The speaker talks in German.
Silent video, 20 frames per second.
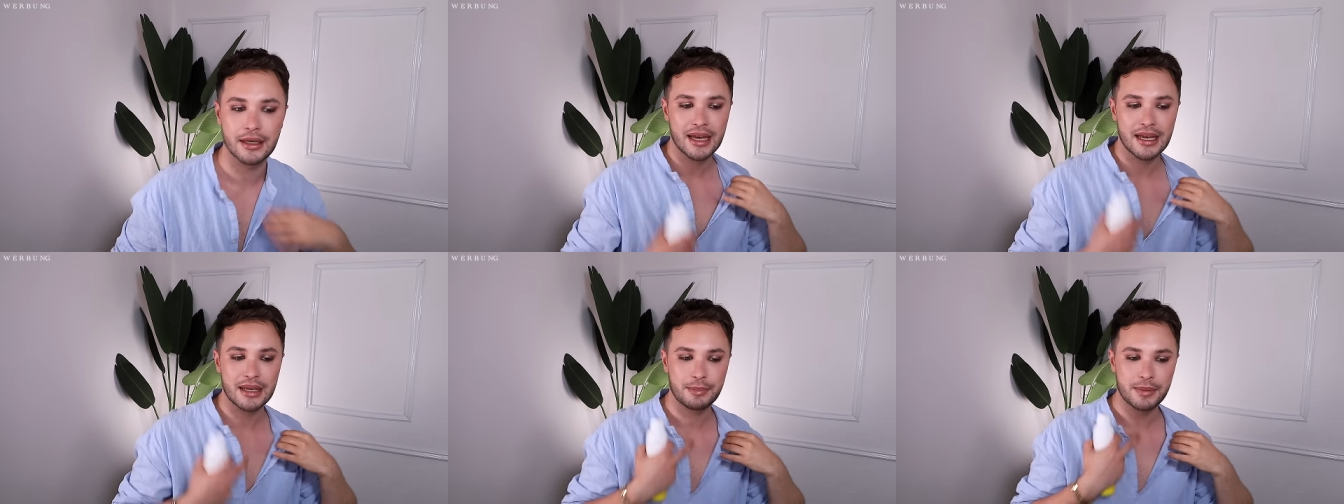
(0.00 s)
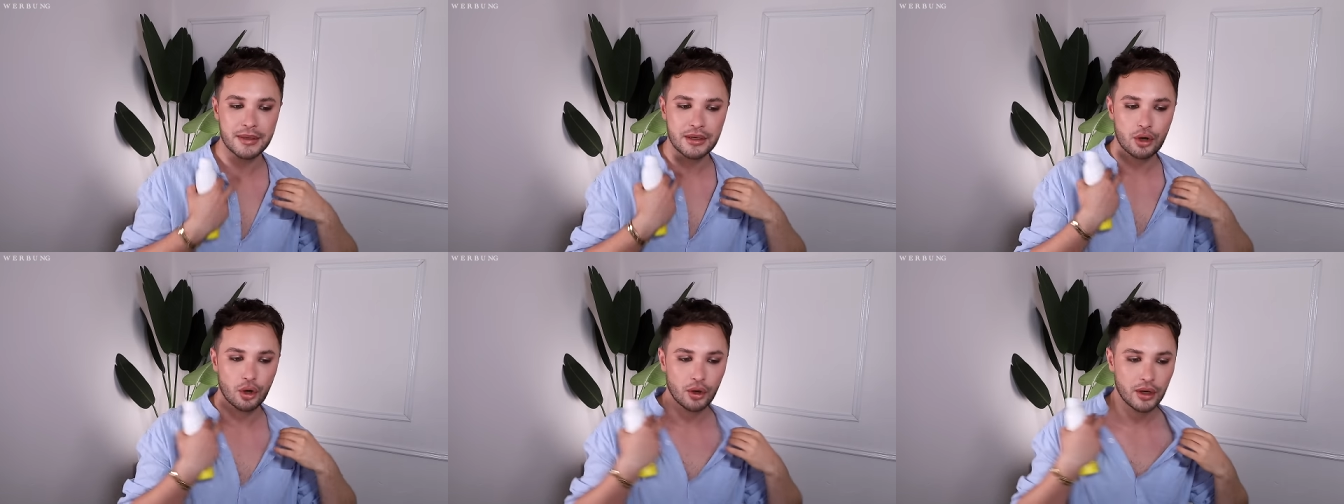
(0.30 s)
Ich
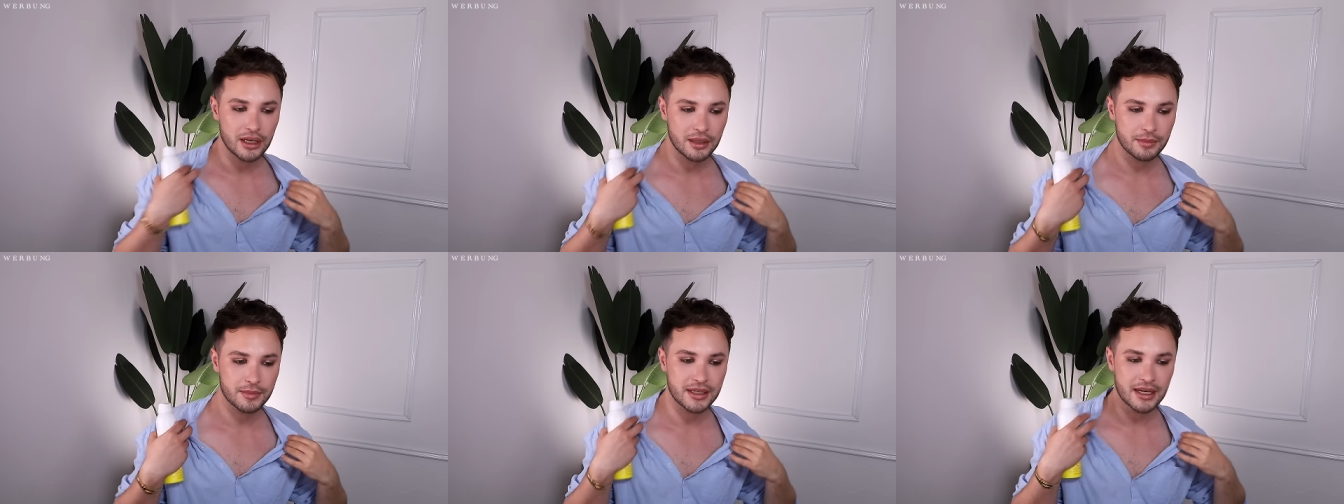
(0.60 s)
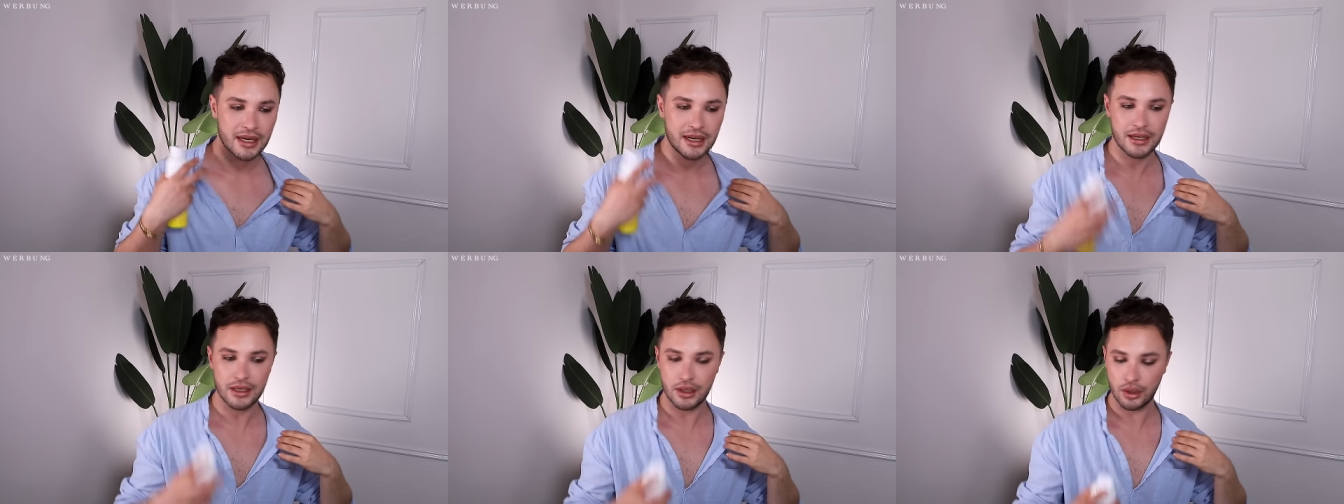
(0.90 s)
bin neulich mit
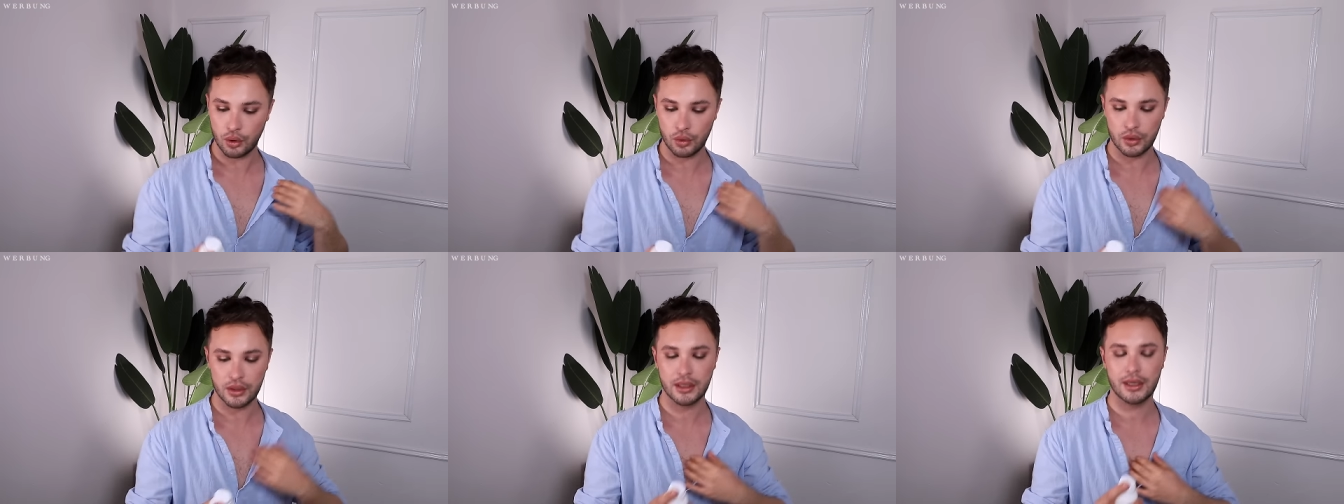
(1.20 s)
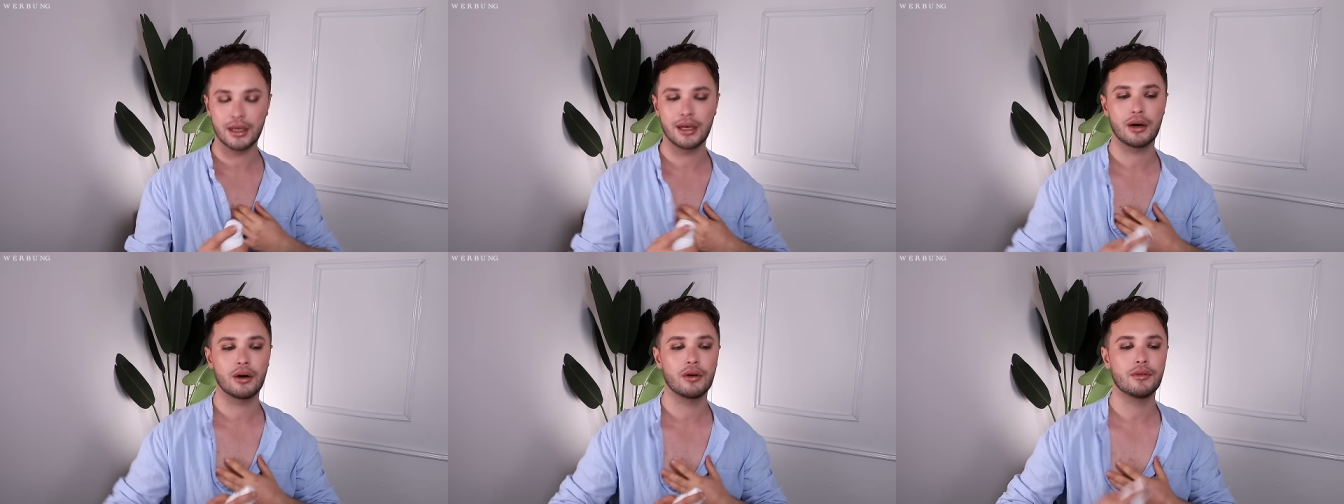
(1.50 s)
Danny die Runde
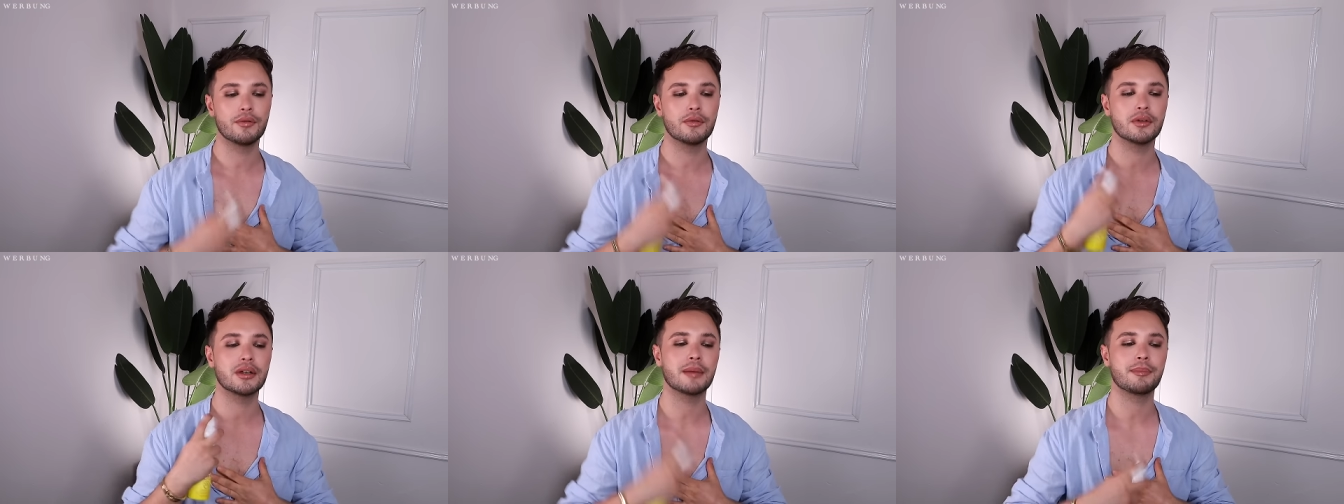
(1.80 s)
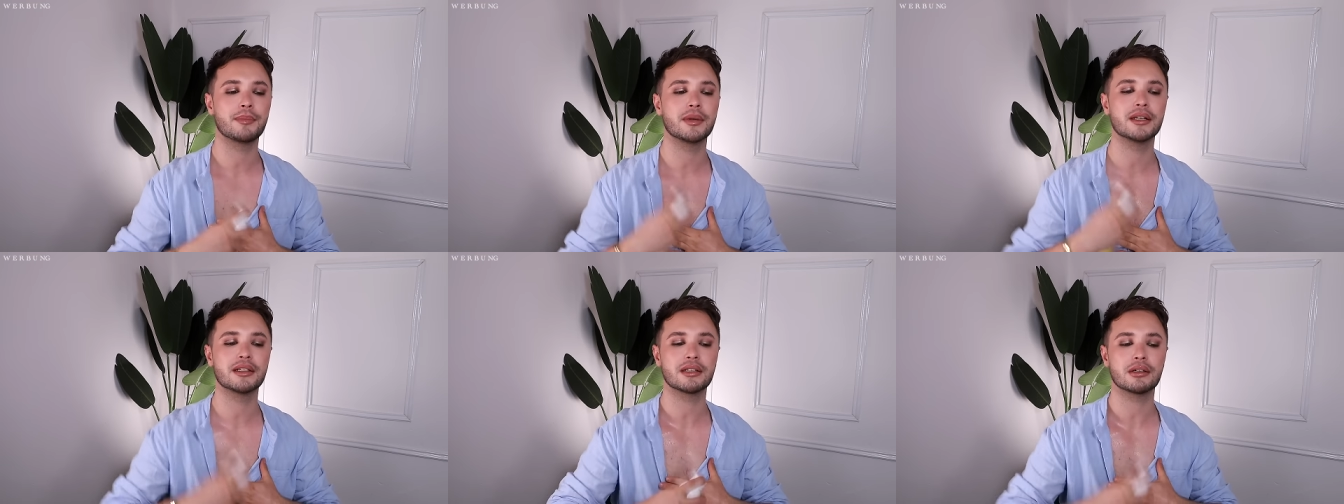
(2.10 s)
gelaufen und
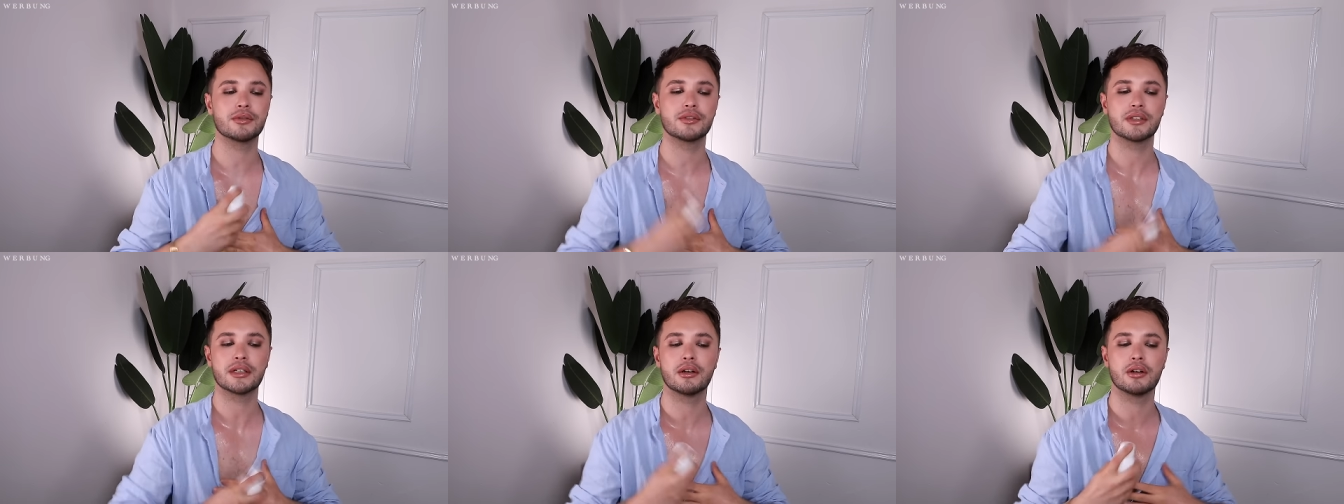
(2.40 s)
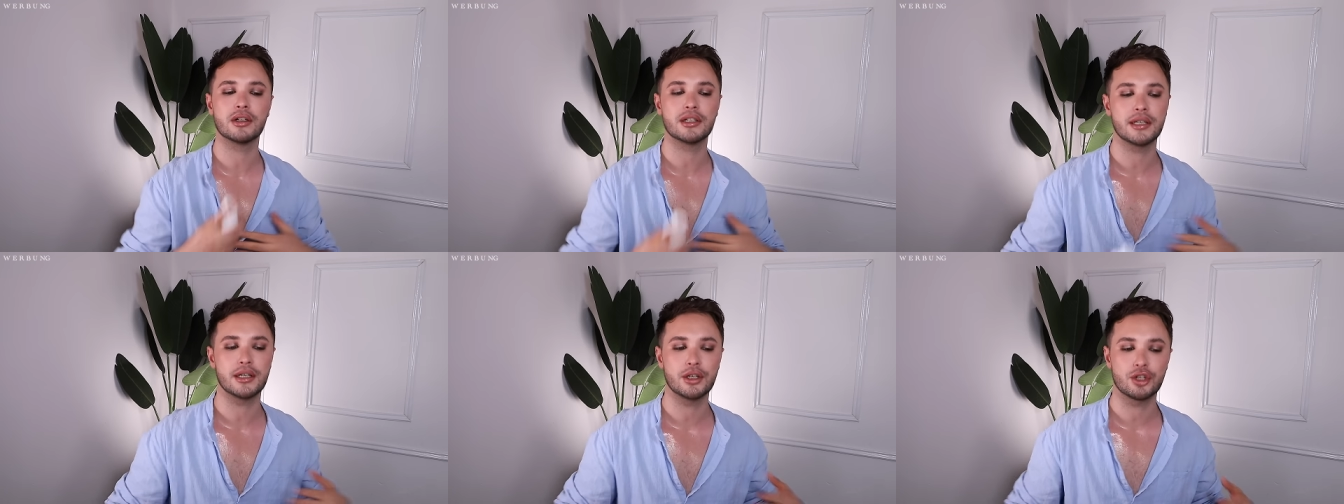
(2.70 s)
habe mir das aufs
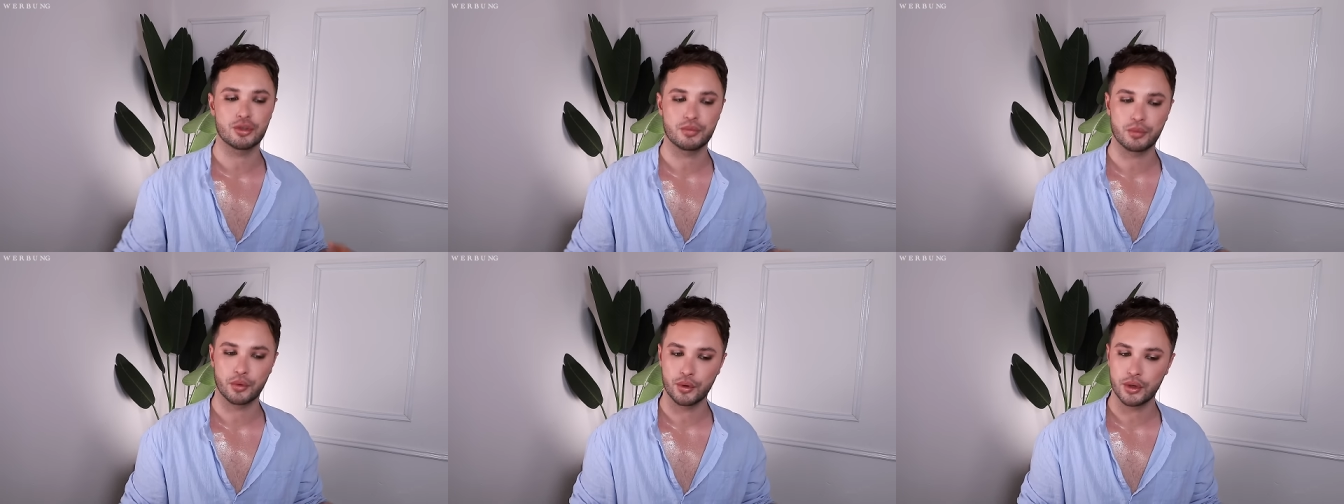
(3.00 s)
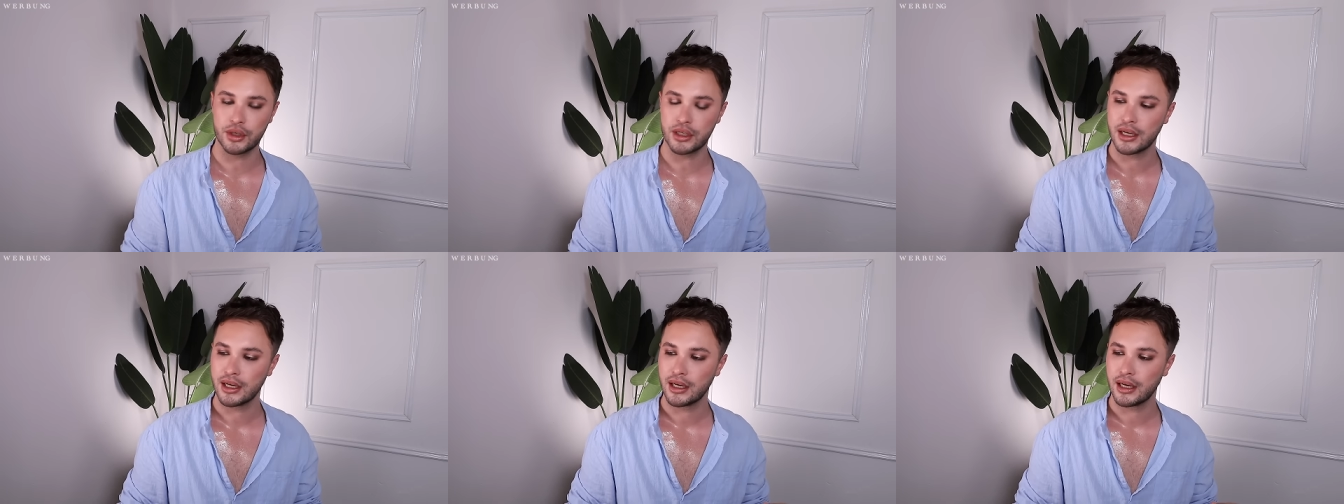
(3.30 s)
Dekolleté
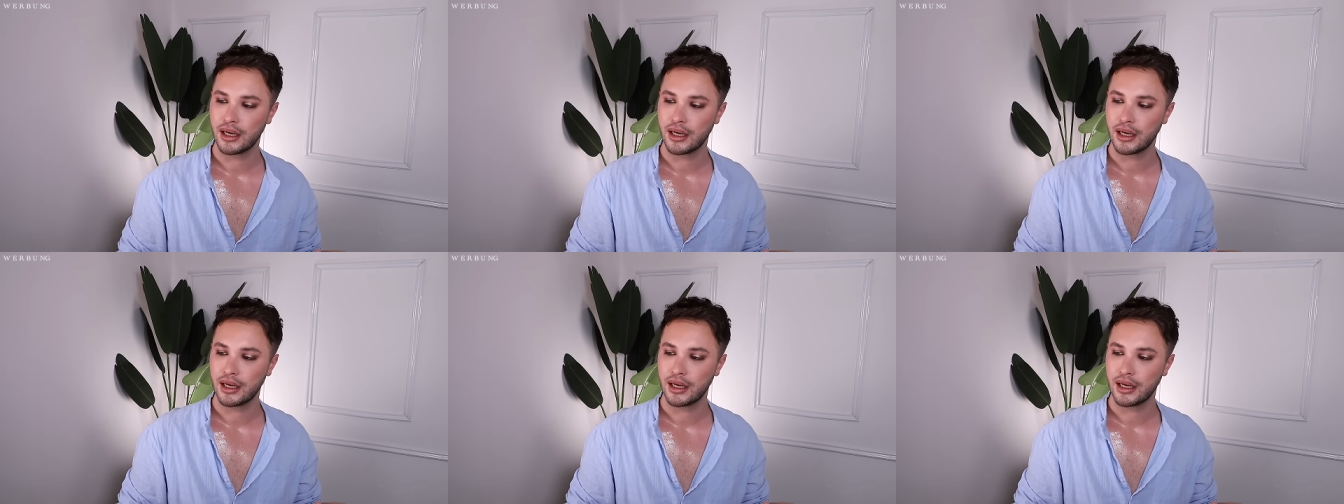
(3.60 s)
gesprüht.